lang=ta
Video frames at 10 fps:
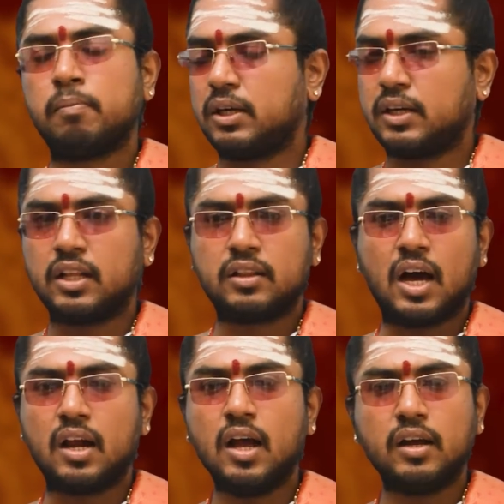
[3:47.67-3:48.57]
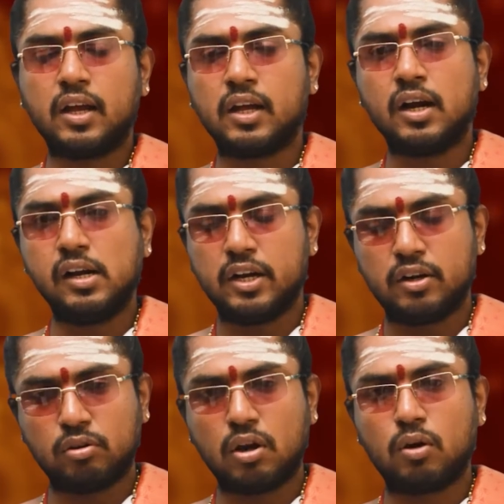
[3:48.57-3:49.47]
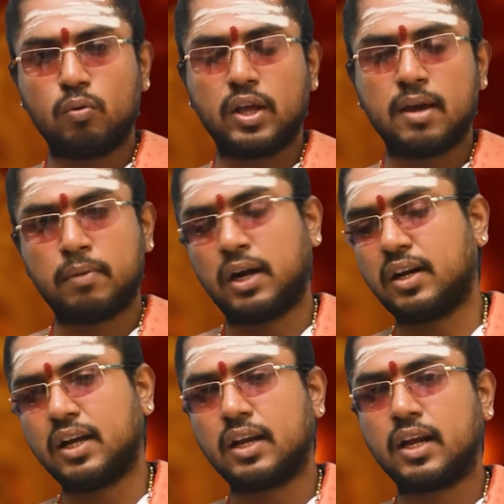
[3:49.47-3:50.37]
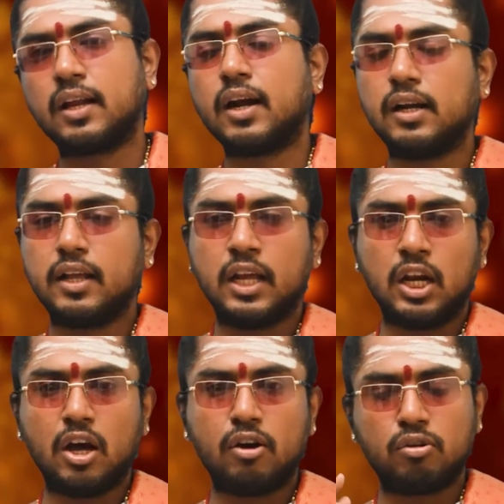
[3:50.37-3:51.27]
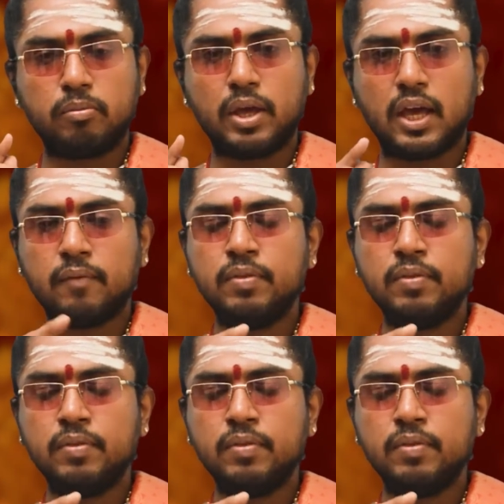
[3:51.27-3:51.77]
மற்ற தாரா கிரகங்கள் என்று சொல்லக்கூடிய மற்ற கிரகங்கள் எல்லாற்றுமே